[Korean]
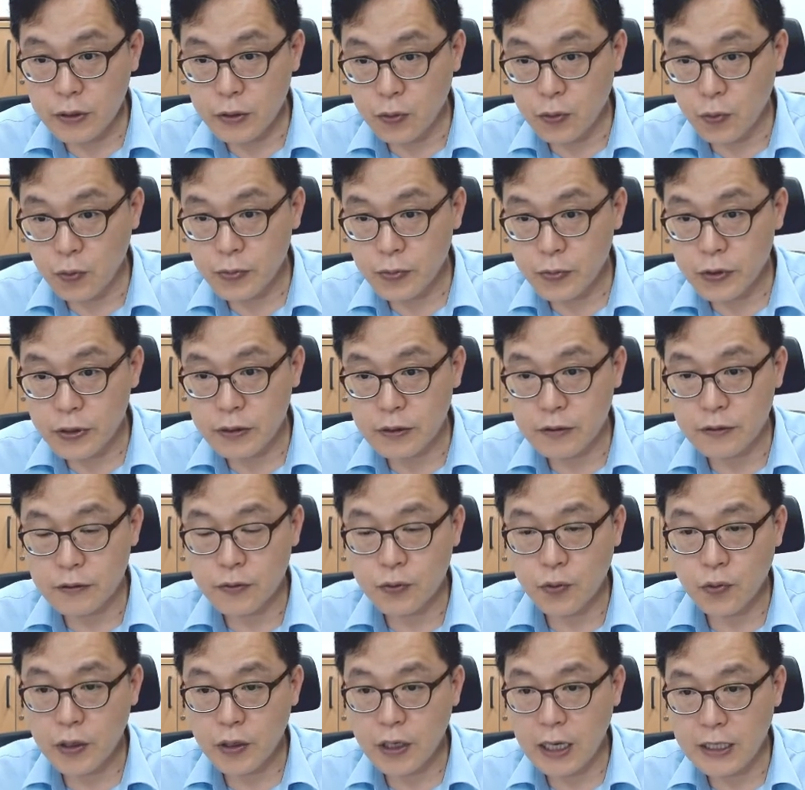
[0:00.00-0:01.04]
요금은
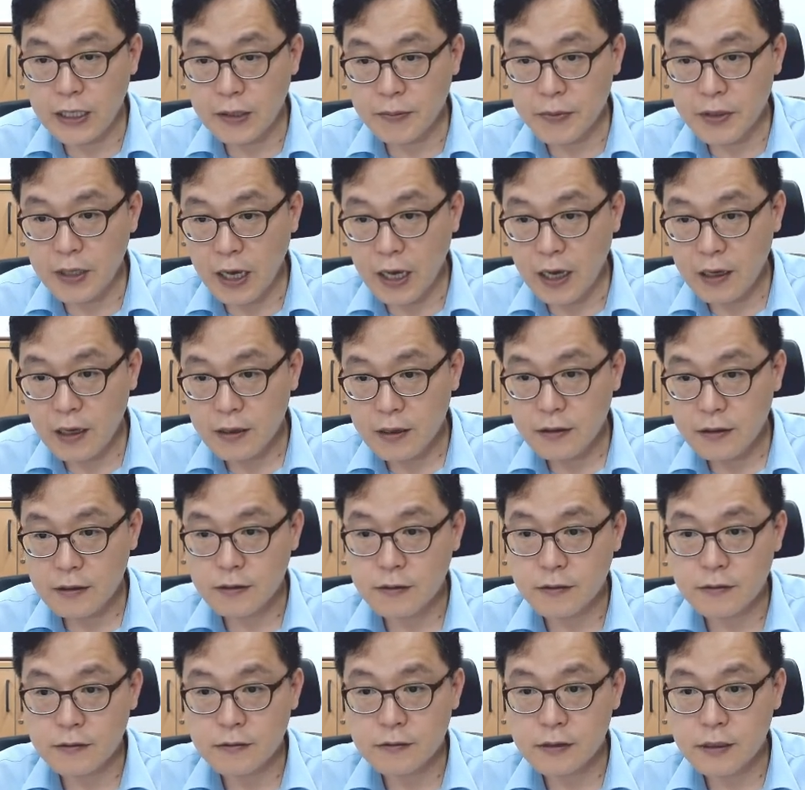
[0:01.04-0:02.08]
여기가 아닙니다.
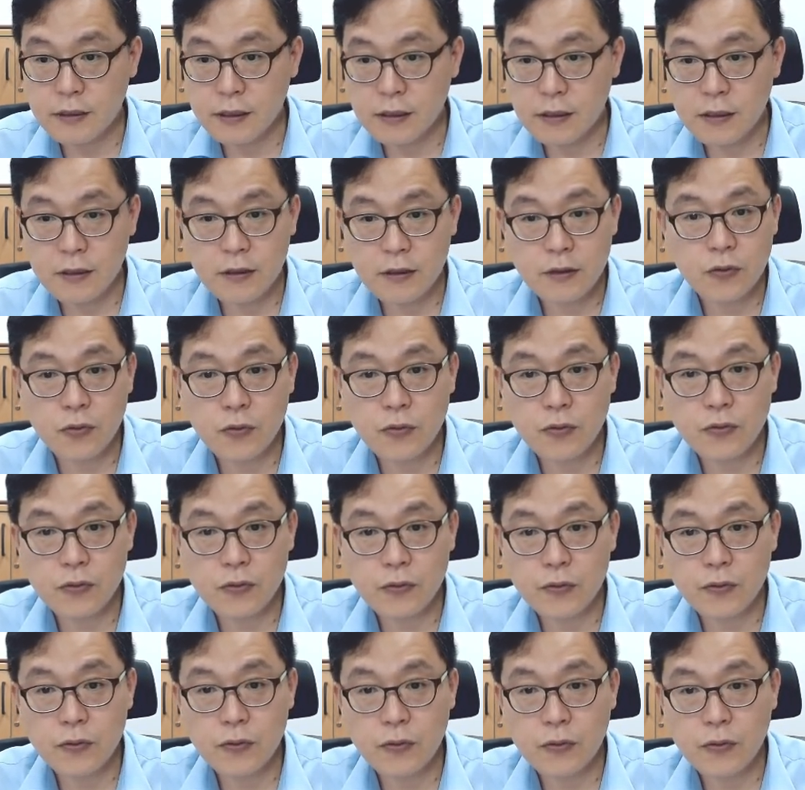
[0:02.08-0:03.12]
어, 제가 요거
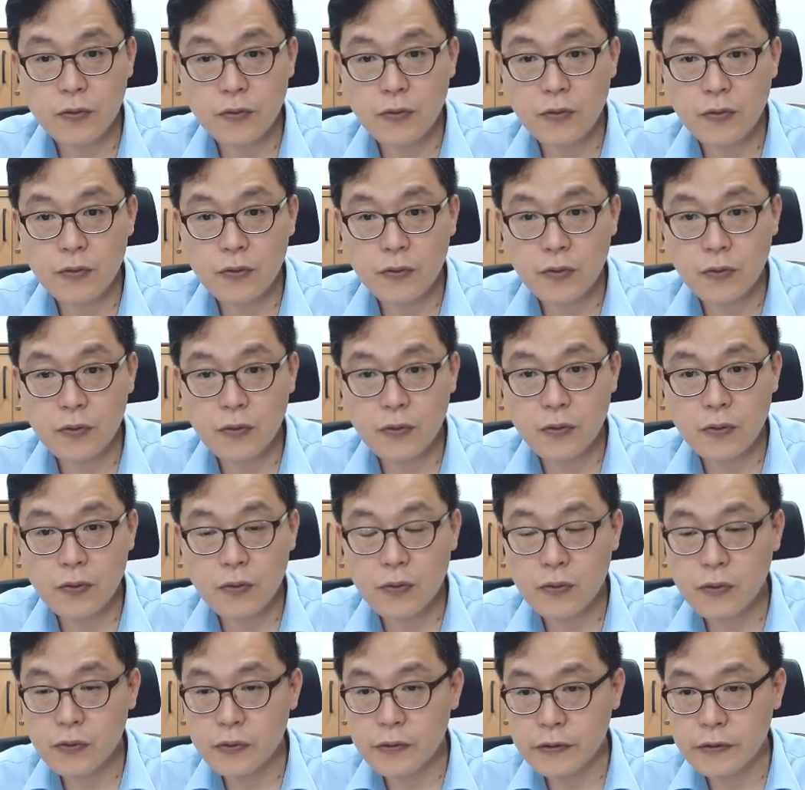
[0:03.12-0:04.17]

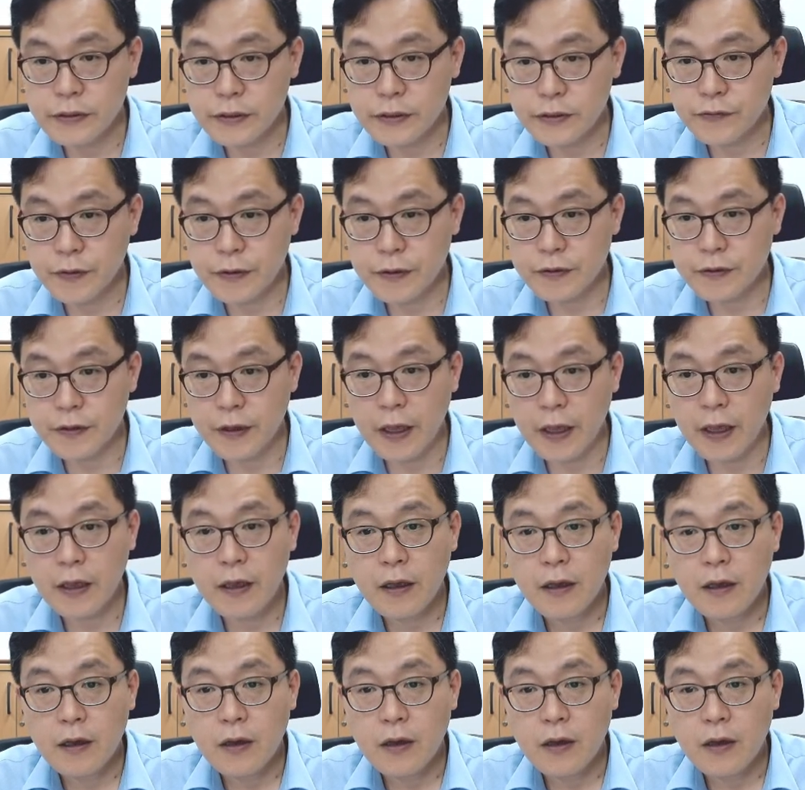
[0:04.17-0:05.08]
요거를 실수했는데